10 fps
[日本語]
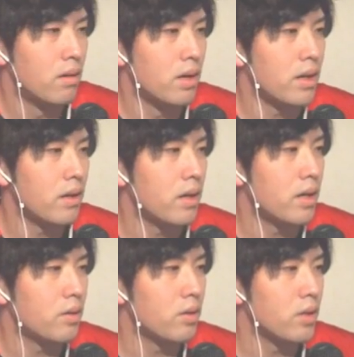はい、
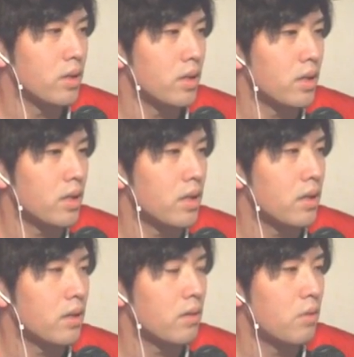えー、ということで、
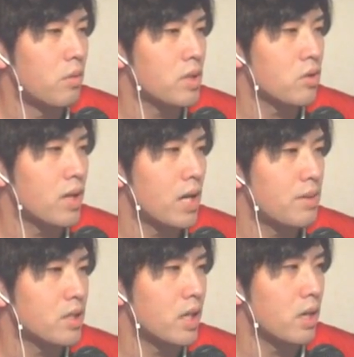えー、フォーメーション変え
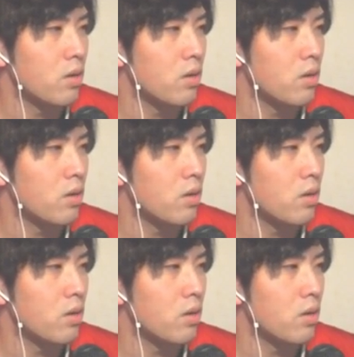ました。